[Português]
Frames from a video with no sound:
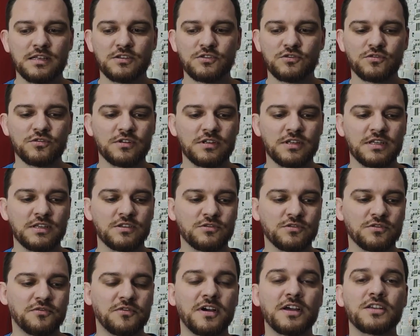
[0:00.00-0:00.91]
Isso,
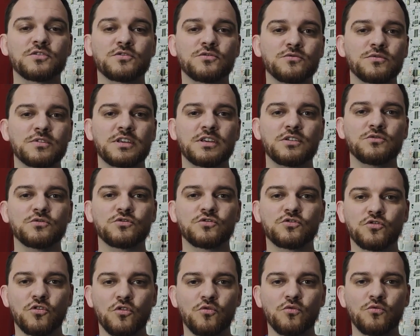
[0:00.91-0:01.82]
isso faz com que o
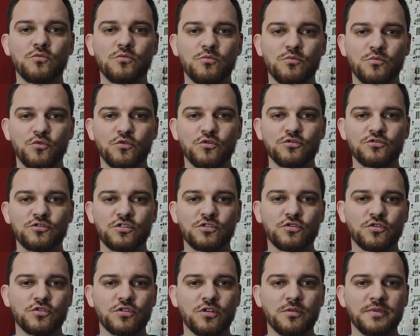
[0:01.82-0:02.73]
som mude
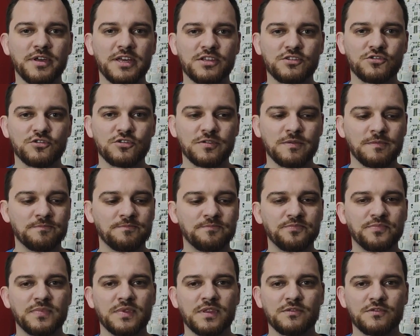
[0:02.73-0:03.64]
totalmente.
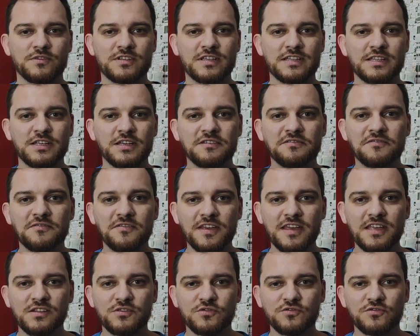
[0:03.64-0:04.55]
Você tem
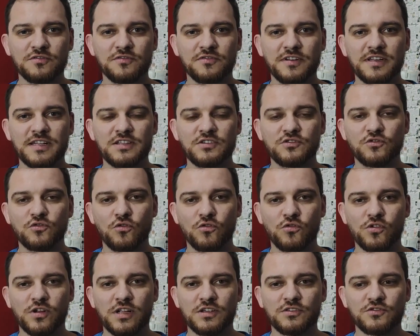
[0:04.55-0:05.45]
efeitos diferentes,
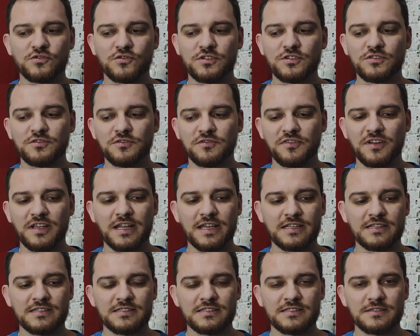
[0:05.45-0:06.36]
colorações
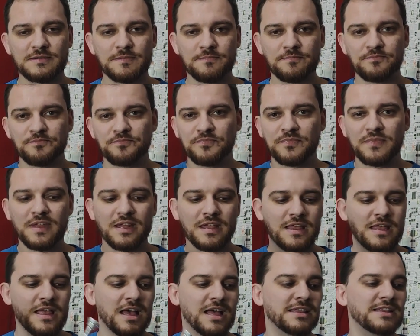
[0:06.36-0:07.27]
diferentes.
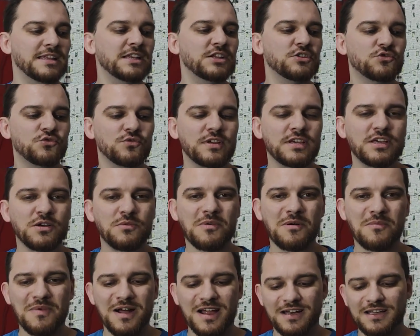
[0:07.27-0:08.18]
A Dennis Wink é
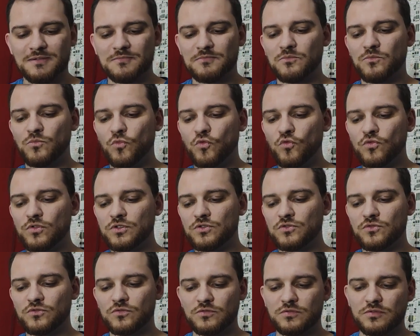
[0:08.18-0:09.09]
uma marca
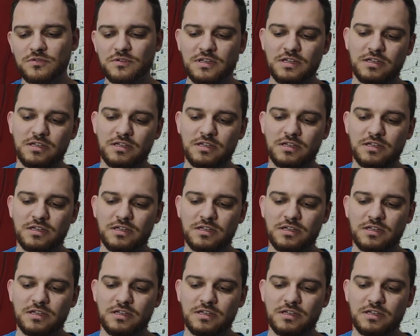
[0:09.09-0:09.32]
muito